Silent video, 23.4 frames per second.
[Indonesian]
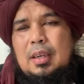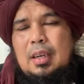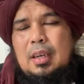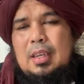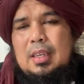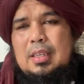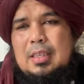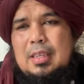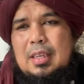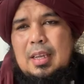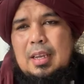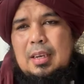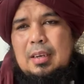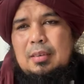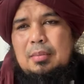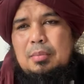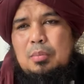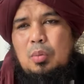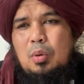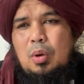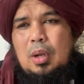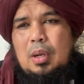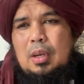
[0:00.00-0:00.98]
sahabat sekalian,
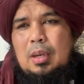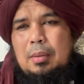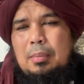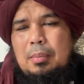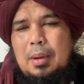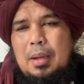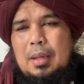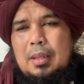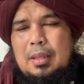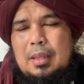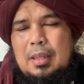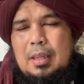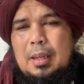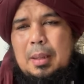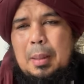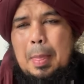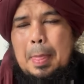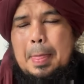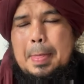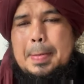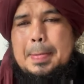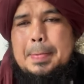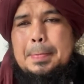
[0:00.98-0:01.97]
Putra
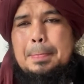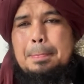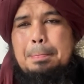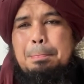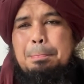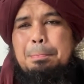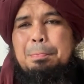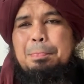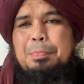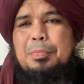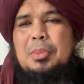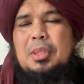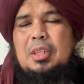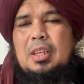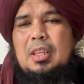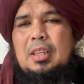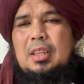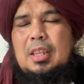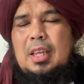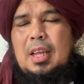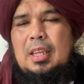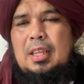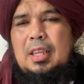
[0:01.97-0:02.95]
Serigala orang baik,
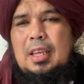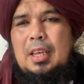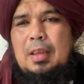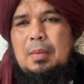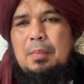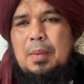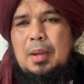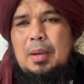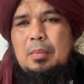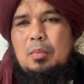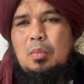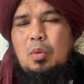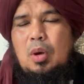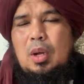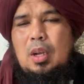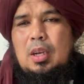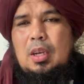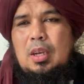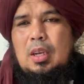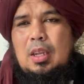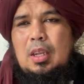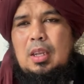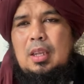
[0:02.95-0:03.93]
Pester orang
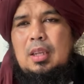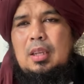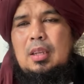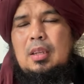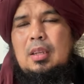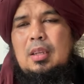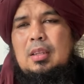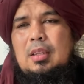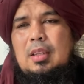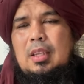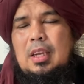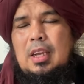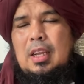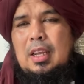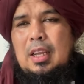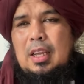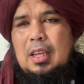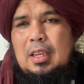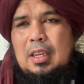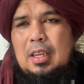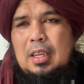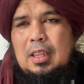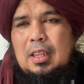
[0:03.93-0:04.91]
baik, berbagi terus
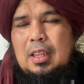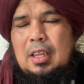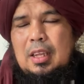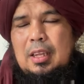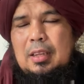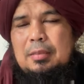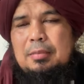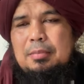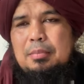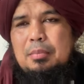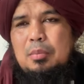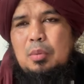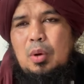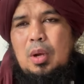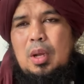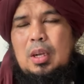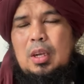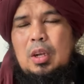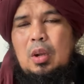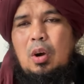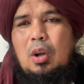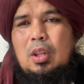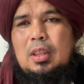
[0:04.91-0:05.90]
dan
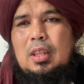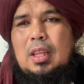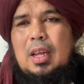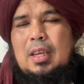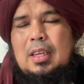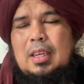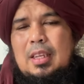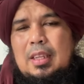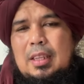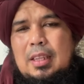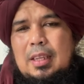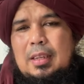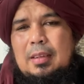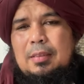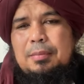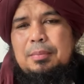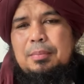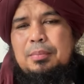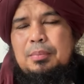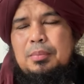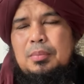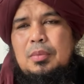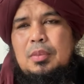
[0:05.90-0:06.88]
saya yakin di antara kalian
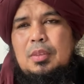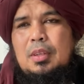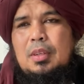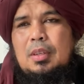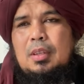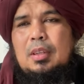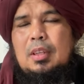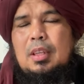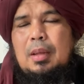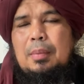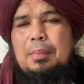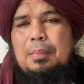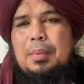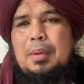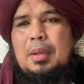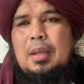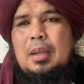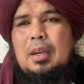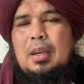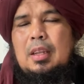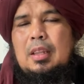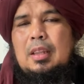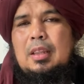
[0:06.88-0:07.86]
banyak sudah dapat
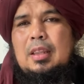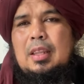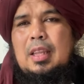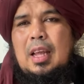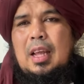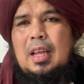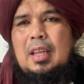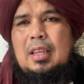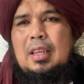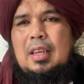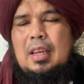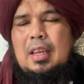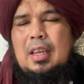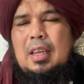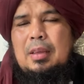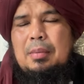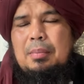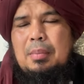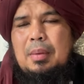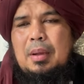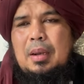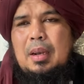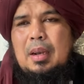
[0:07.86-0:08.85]
manfaat dari dia.
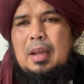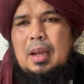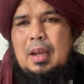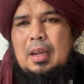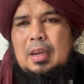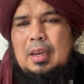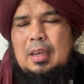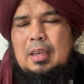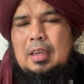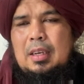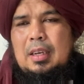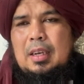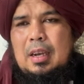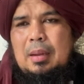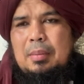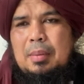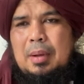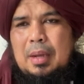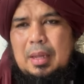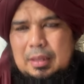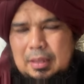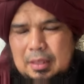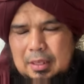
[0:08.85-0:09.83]
Ya,
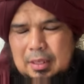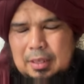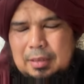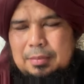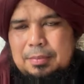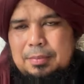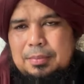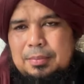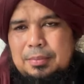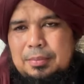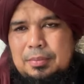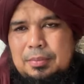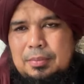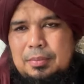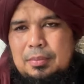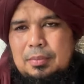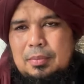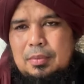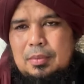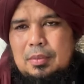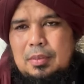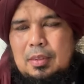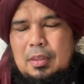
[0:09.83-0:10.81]
doakan Idul
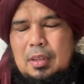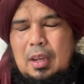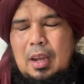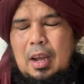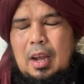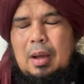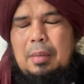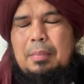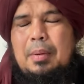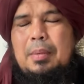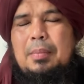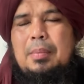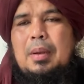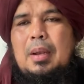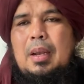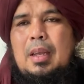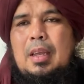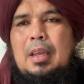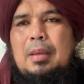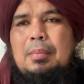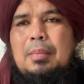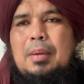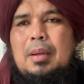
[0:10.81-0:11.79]
Fitri mereka bisa
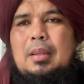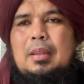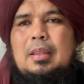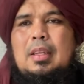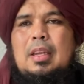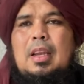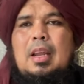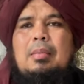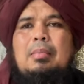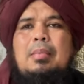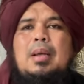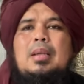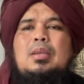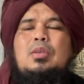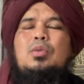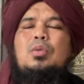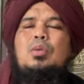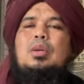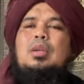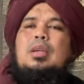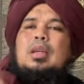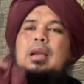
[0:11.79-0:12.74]
berkumpul bersama-sama di